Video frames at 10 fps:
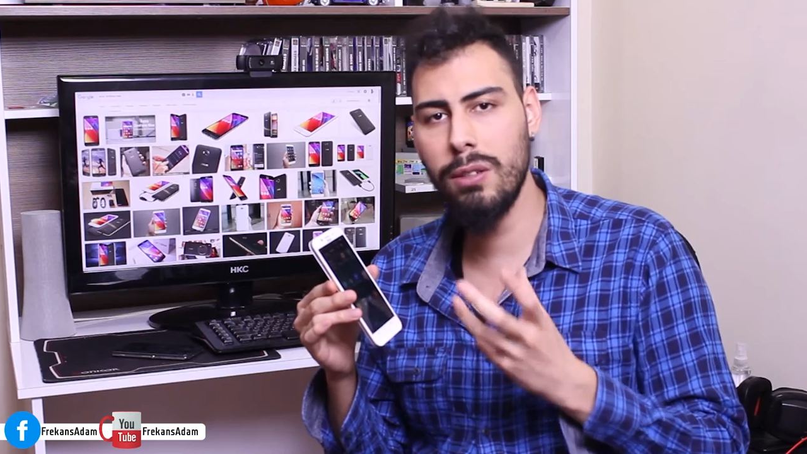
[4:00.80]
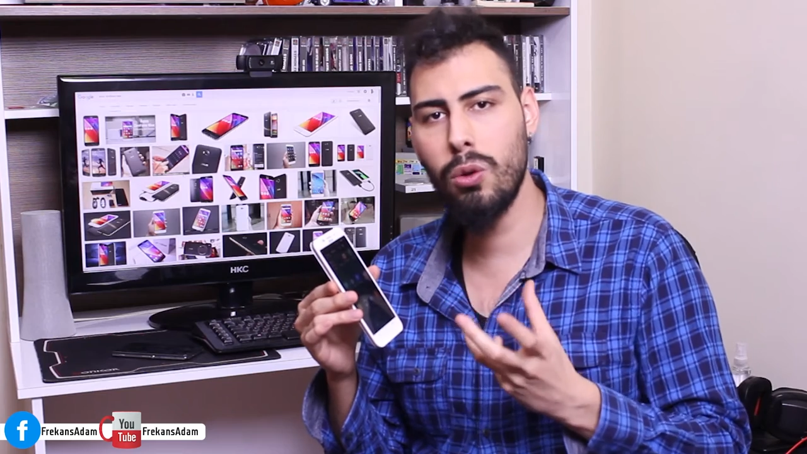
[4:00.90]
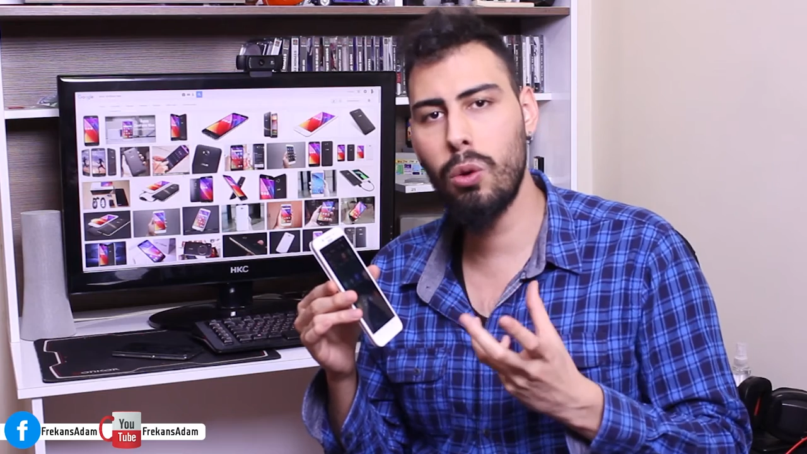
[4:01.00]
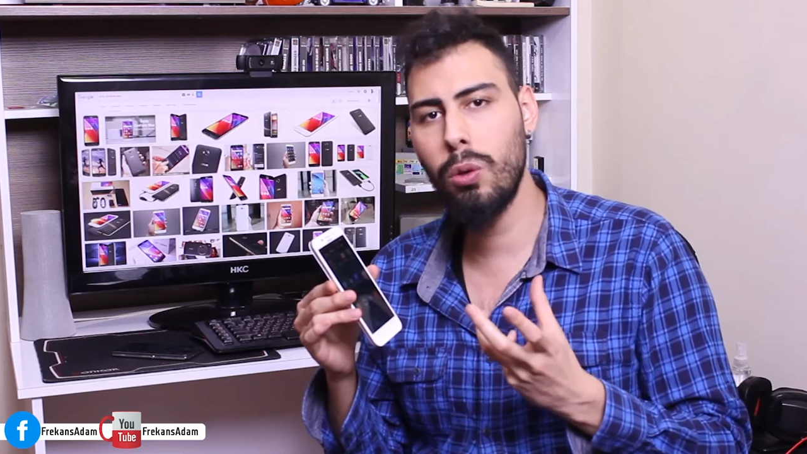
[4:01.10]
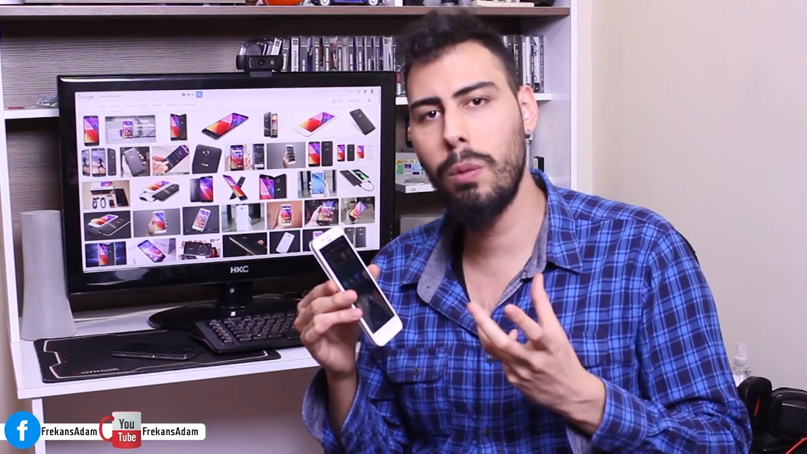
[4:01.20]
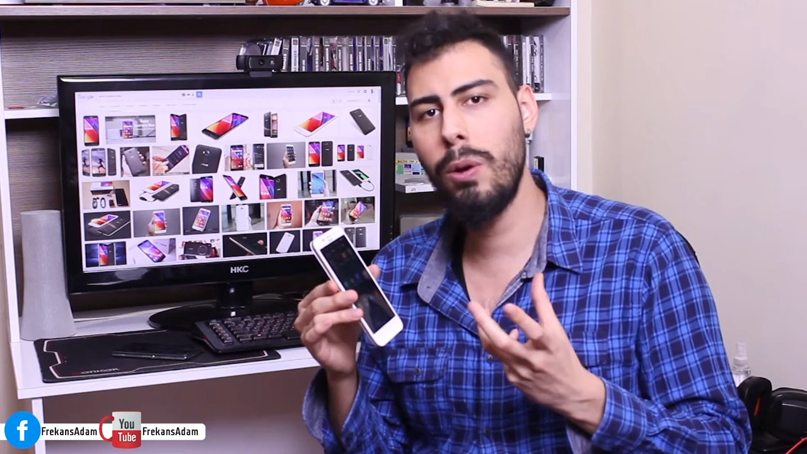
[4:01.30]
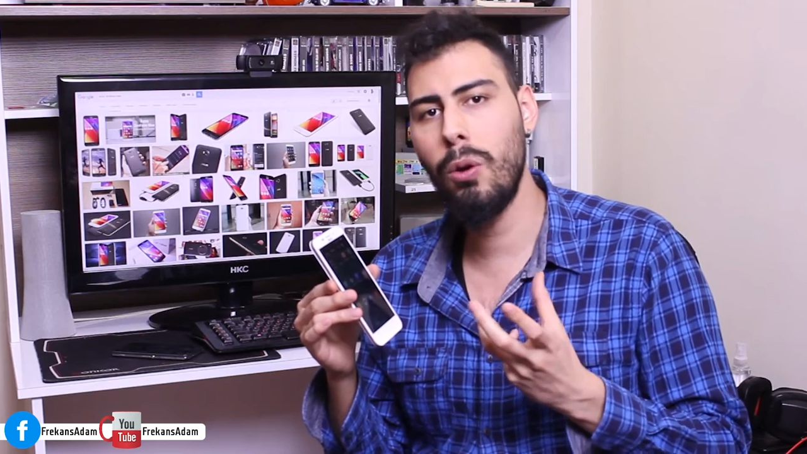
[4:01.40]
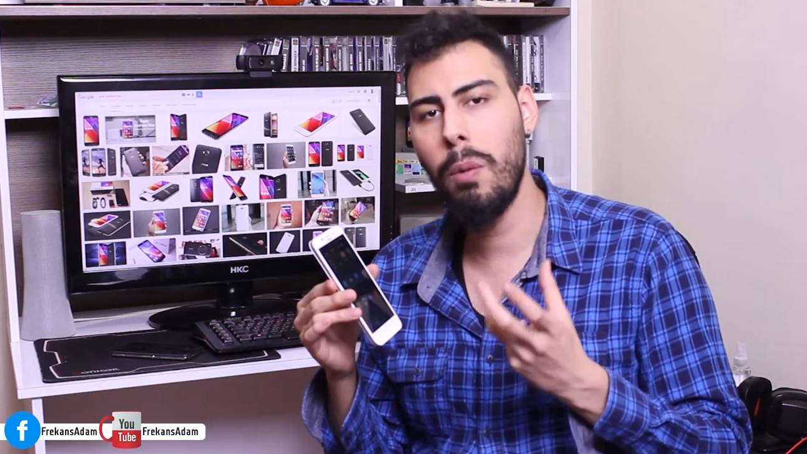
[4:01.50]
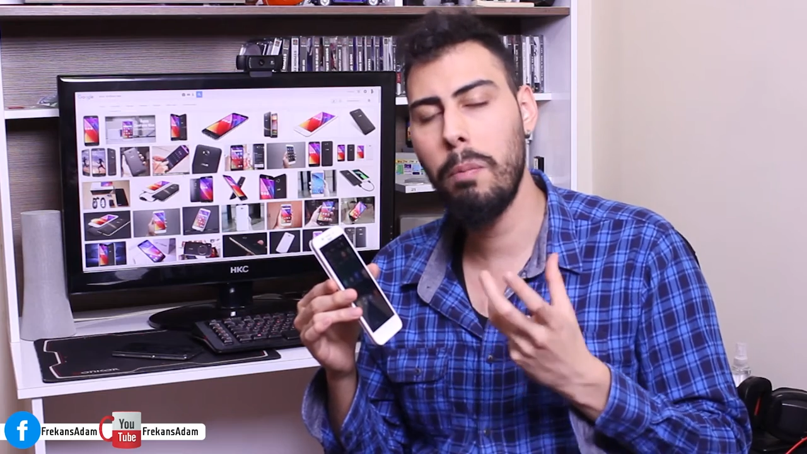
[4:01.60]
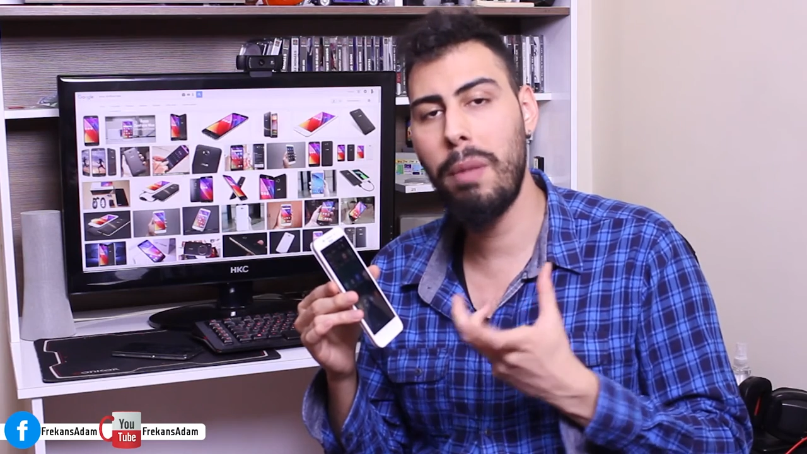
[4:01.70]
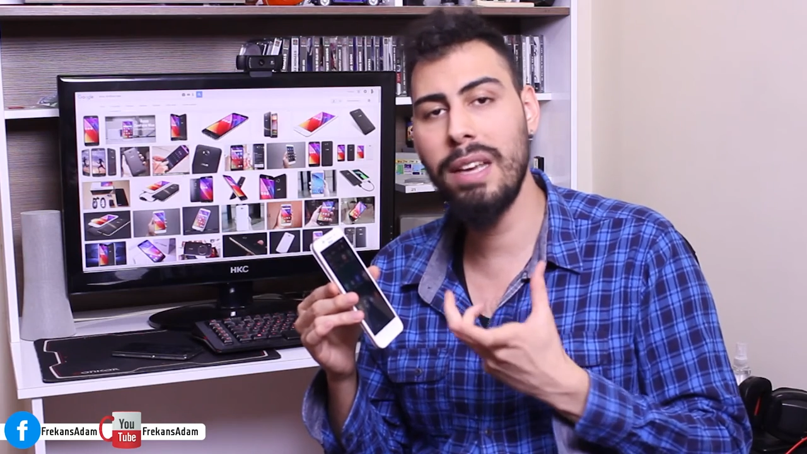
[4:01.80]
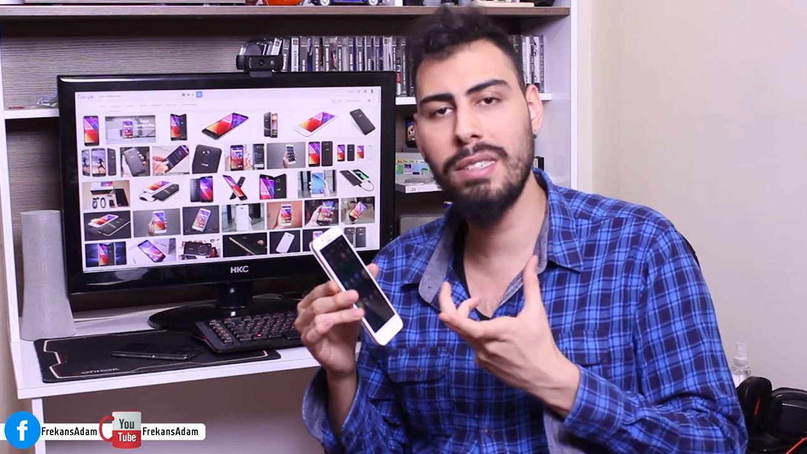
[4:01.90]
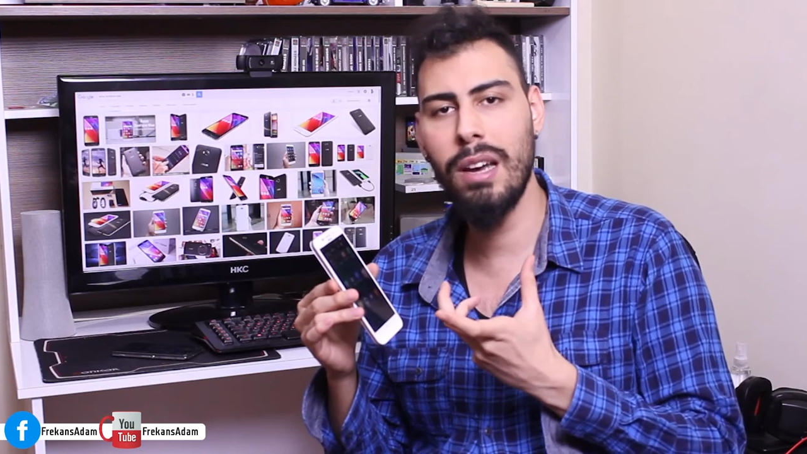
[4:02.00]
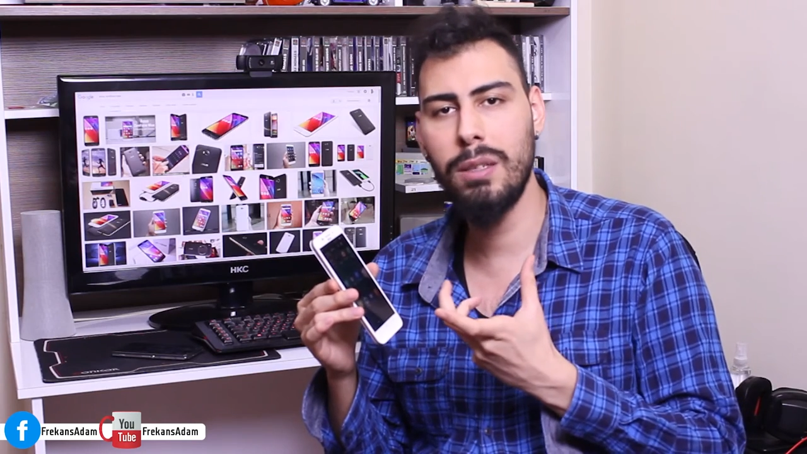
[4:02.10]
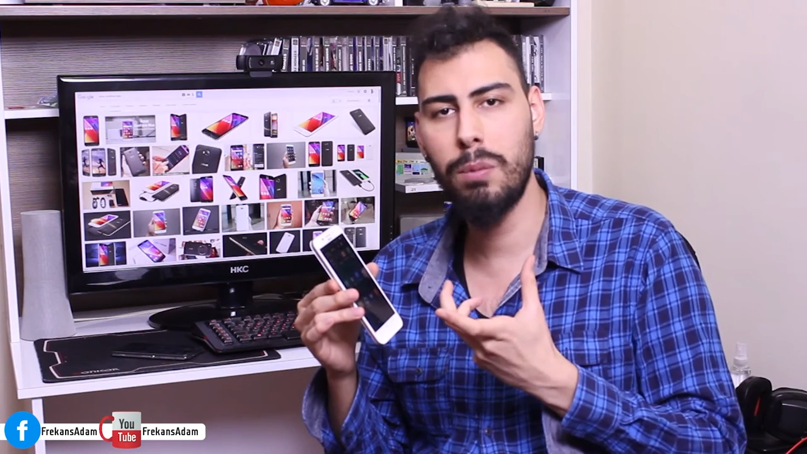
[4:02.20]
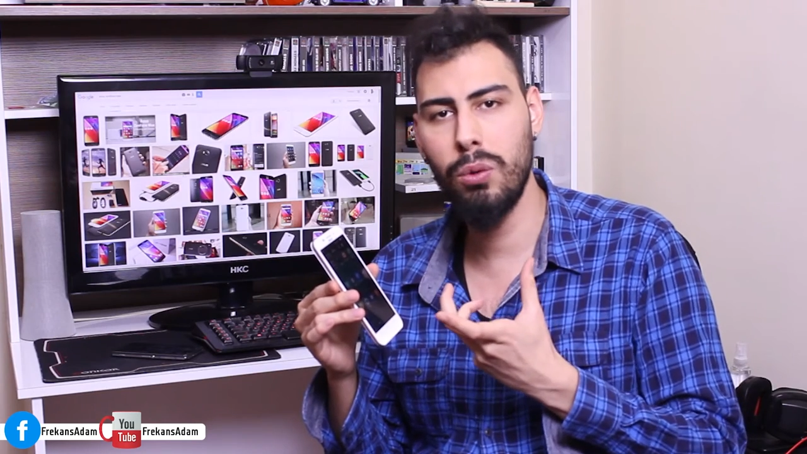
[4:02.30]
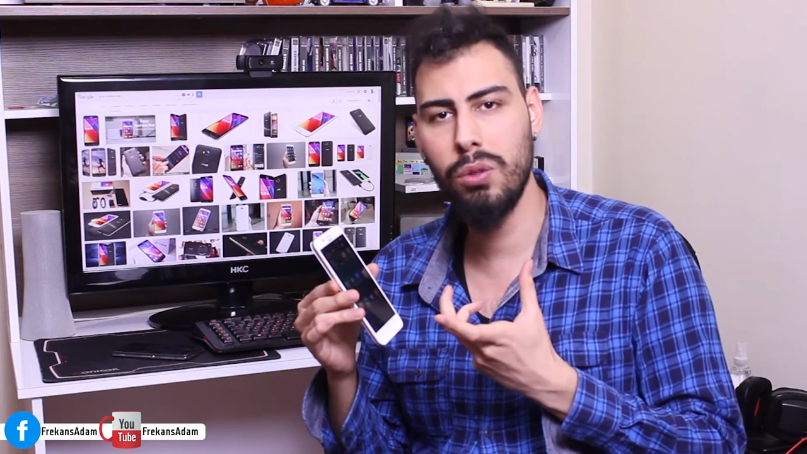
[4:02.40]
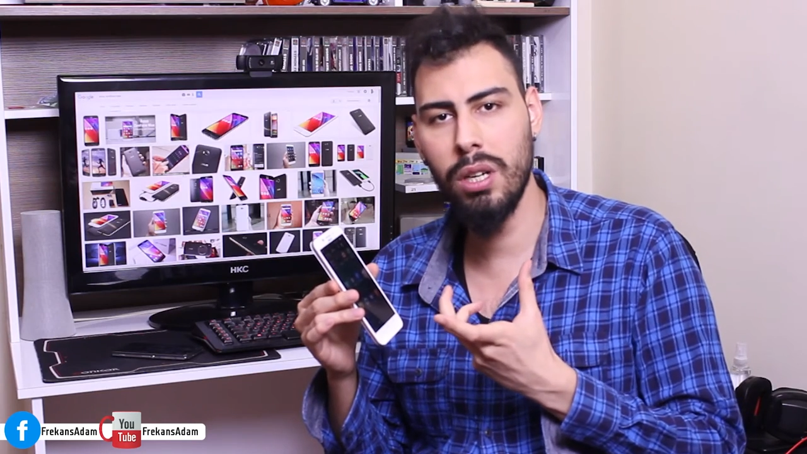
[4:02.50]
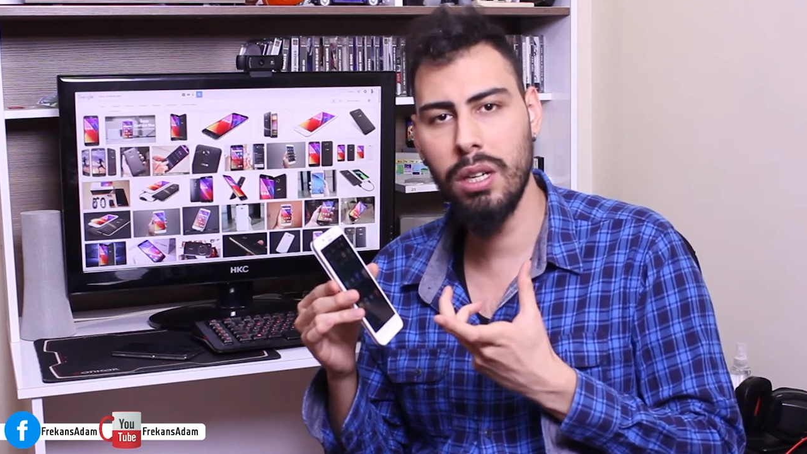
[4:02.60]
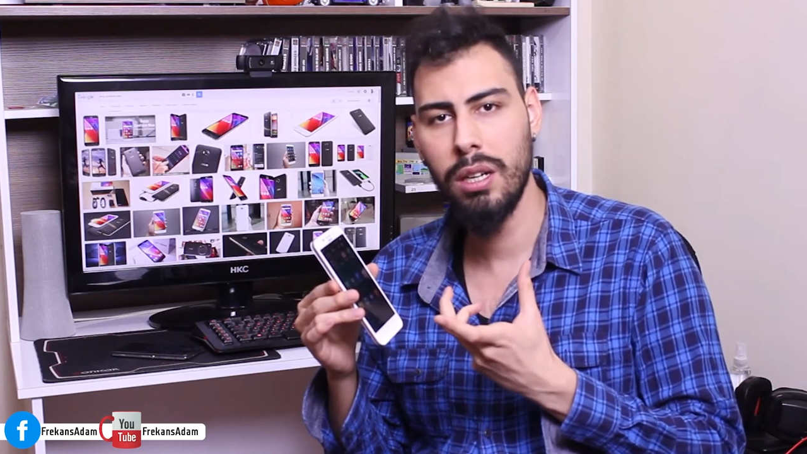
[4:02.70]
zor olabiliyor. 5 saat
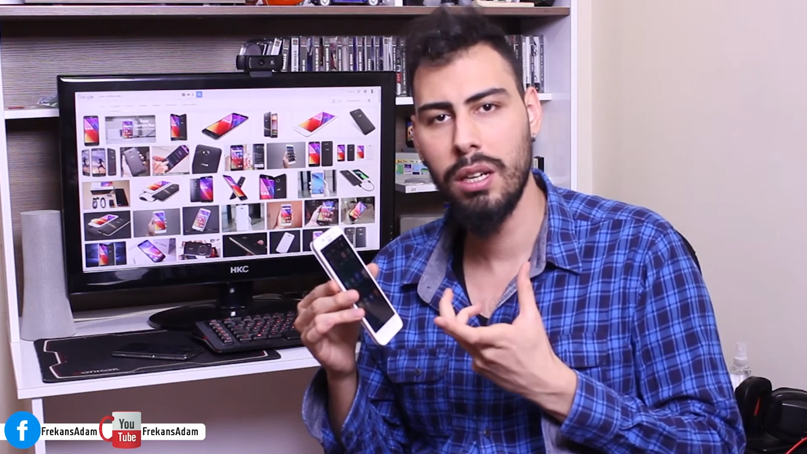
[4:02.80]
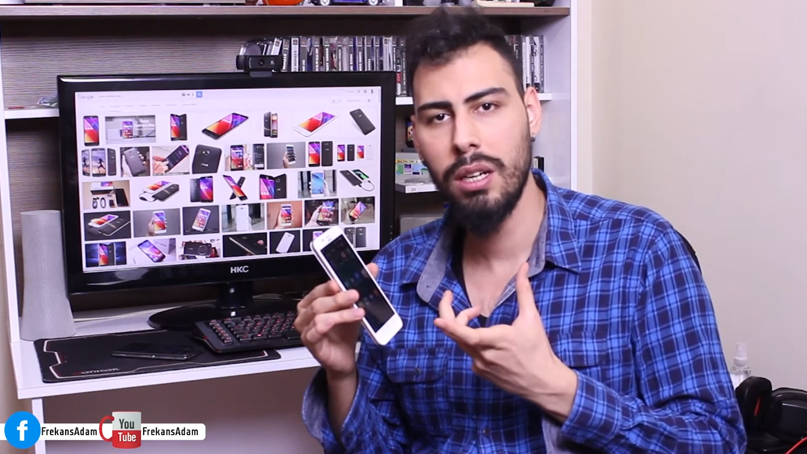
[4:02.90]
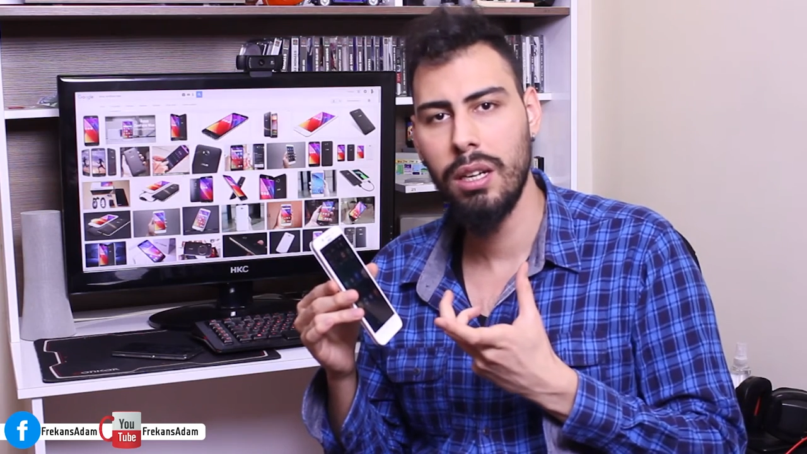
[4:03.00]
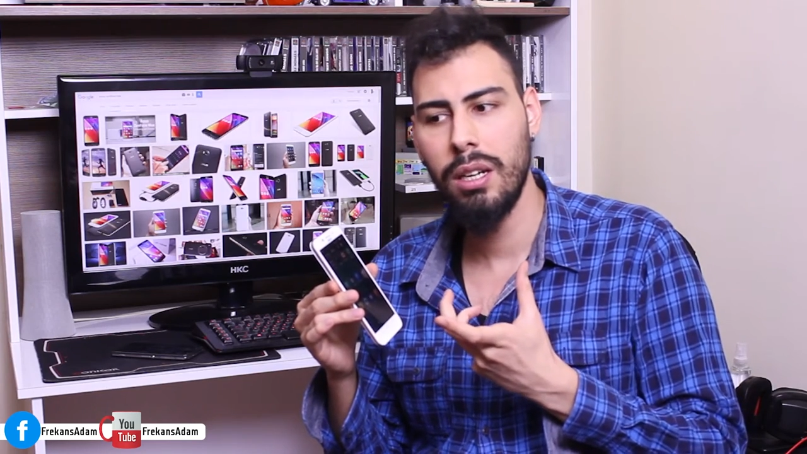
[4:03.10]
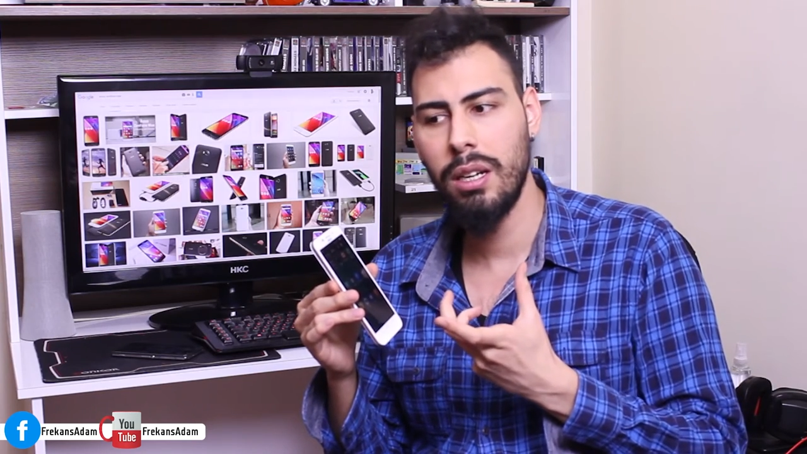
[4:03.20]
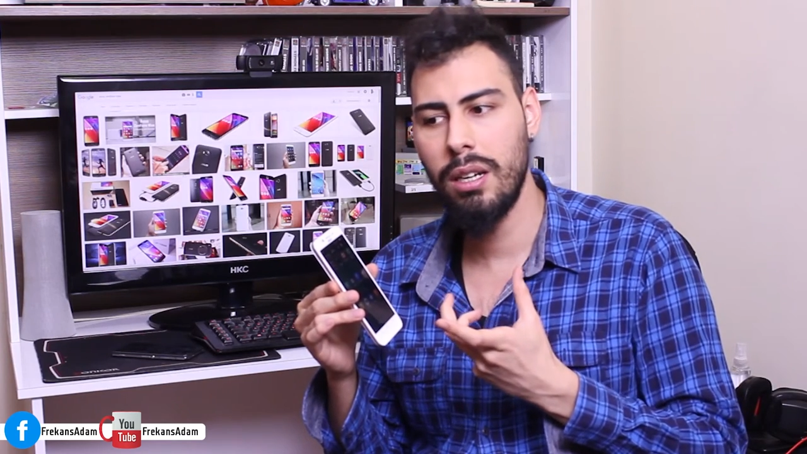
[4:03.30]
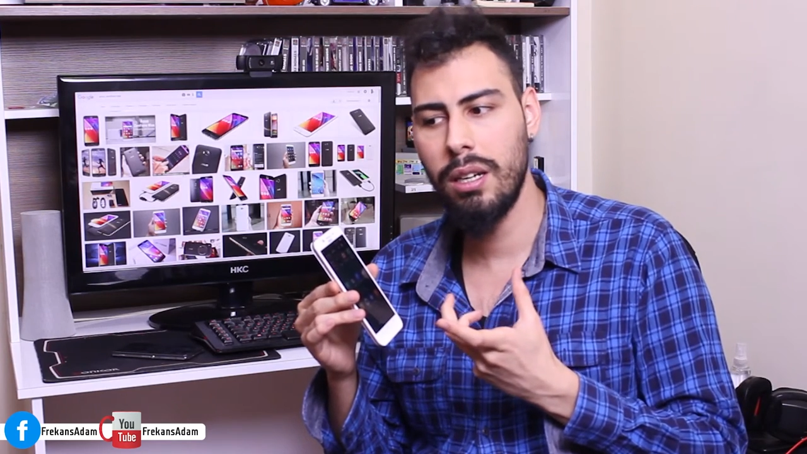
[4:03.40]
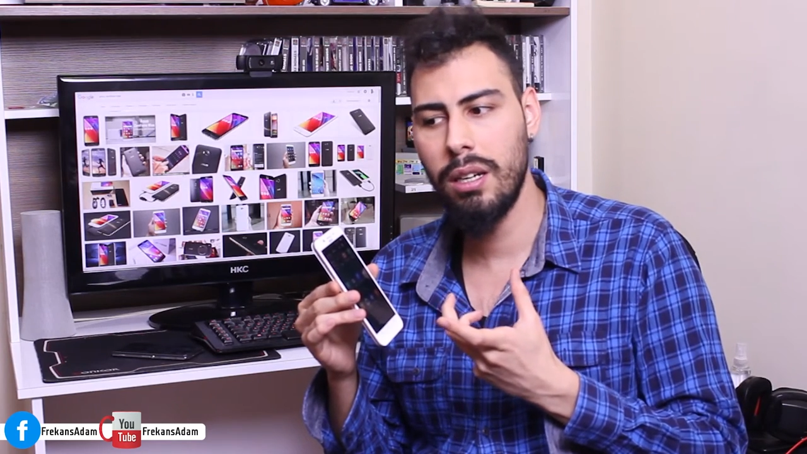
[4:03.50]
boyunca e,